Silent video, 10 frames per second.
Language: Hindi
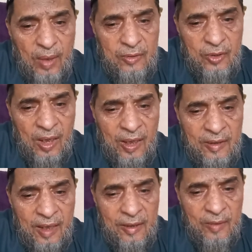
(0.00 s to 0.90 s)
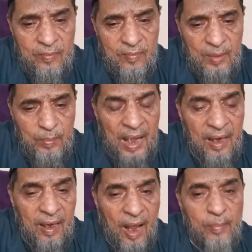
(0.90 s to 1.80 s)
वक्त जो है ये
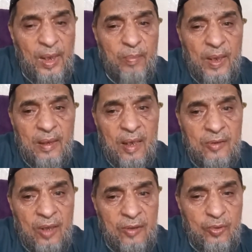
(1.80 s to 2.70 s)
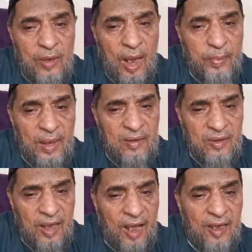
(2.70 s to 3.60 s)
मह कामिल बनकर जो है दुनिया पर
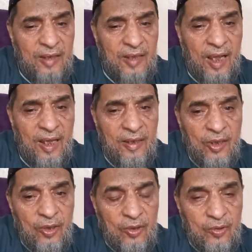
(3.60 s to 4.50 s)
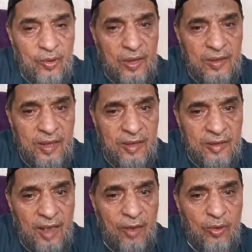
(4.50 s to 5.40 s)
छा ना जाए तो इसके
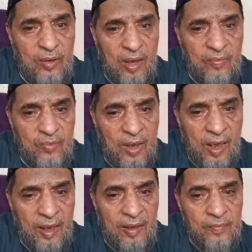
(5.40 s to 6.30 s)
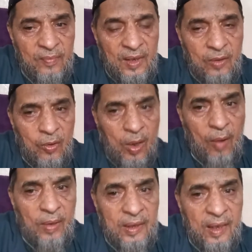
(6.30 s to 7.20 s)
चारों तरफ जो है
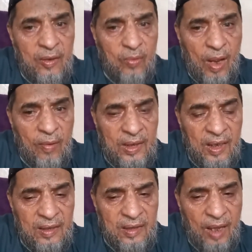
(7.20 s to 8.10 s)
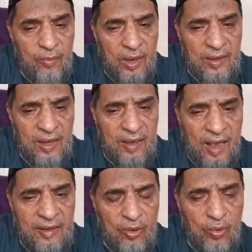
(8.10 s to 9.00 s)
रुकावटें ही रुकावटें चाहे वो
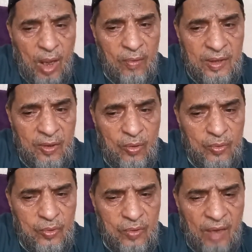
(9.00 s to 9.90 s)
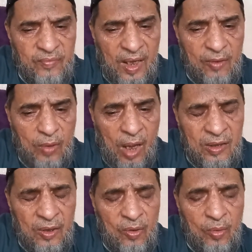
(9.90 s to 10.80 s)
नज़रियाती रुकावटें हों जुग्राफियाई
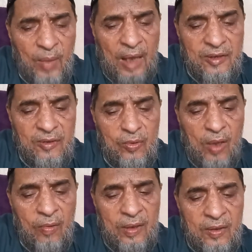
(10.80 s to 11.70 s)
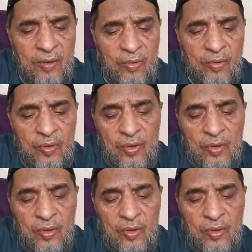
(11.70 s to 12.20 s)
रुकावटें हों माशी रुकावटें हों